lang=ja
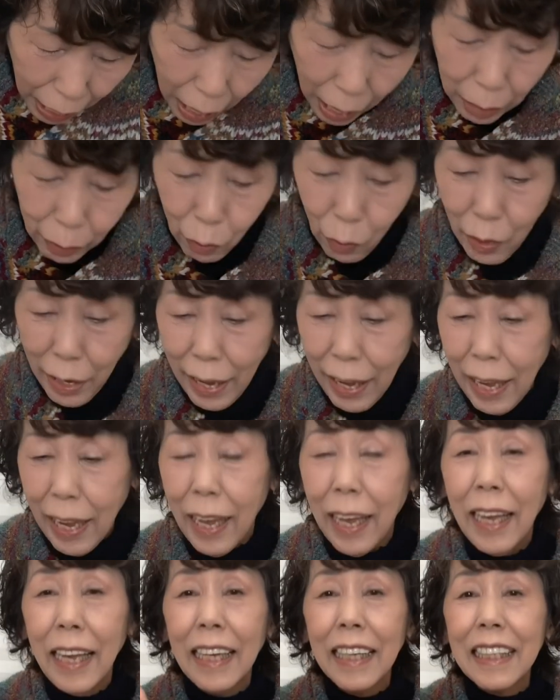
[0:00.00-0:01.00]
なこれ、
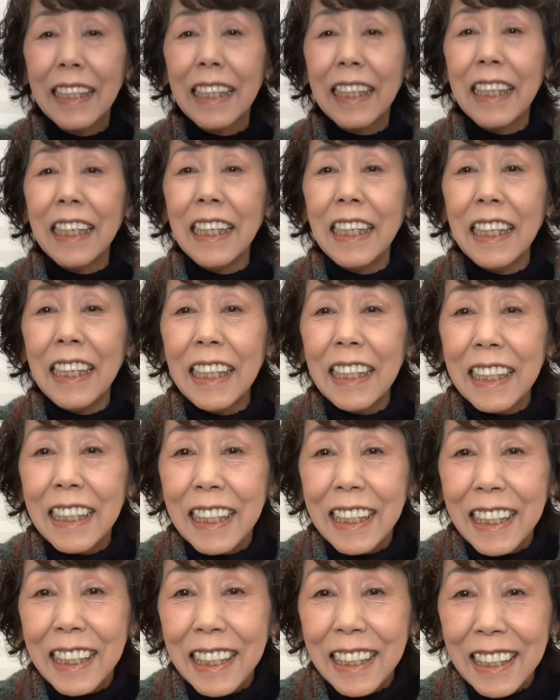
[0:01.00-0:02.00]
き
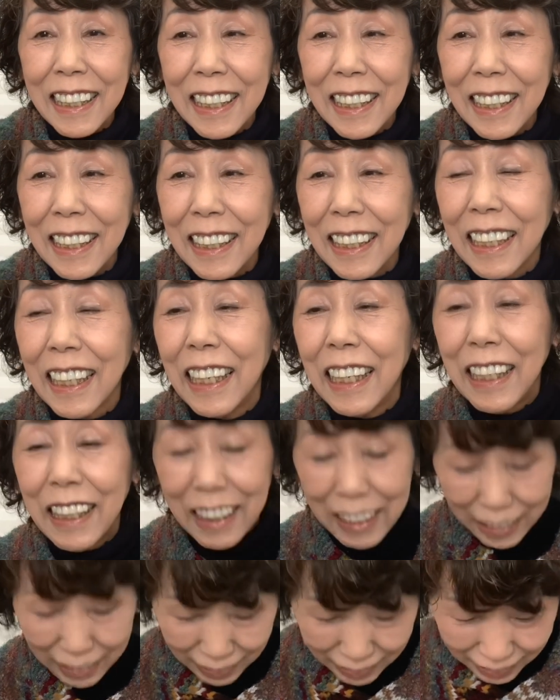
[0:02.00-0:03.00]

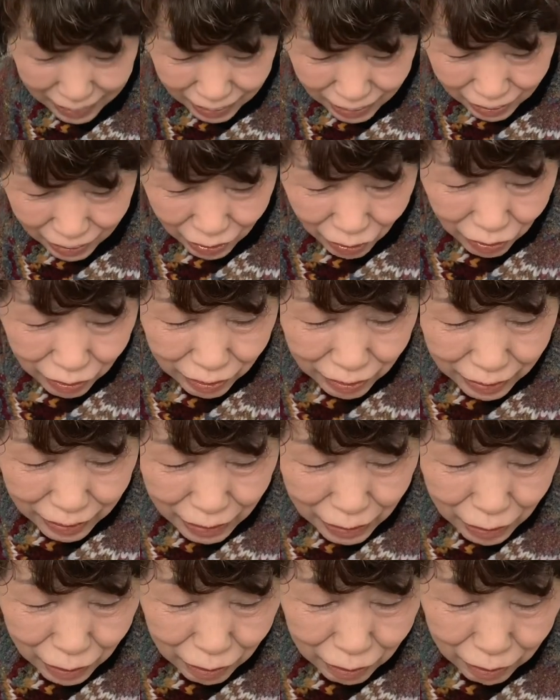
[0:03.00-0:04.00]
つ、すごく
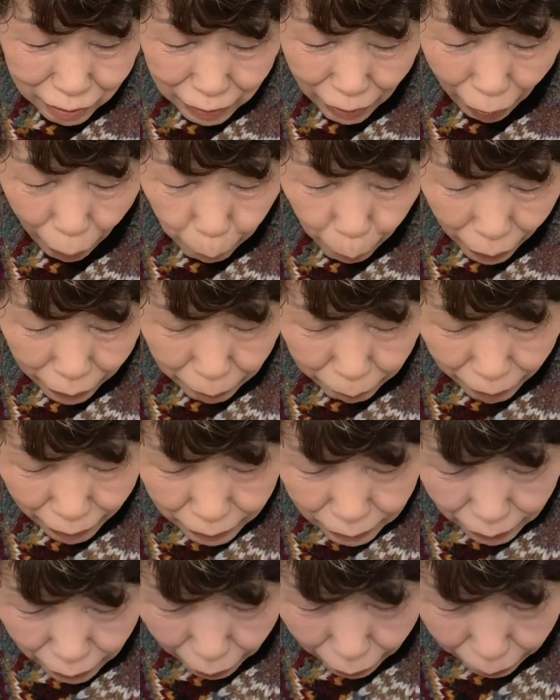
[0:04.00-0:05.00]
きつくてはまり
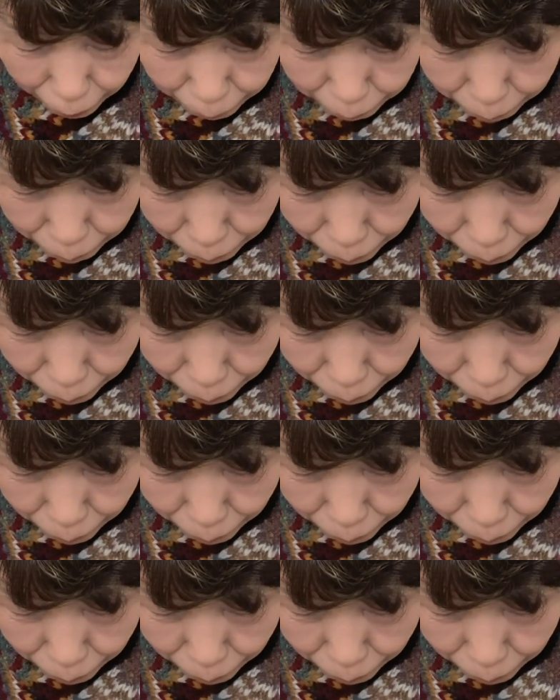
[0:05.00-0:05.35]
ません。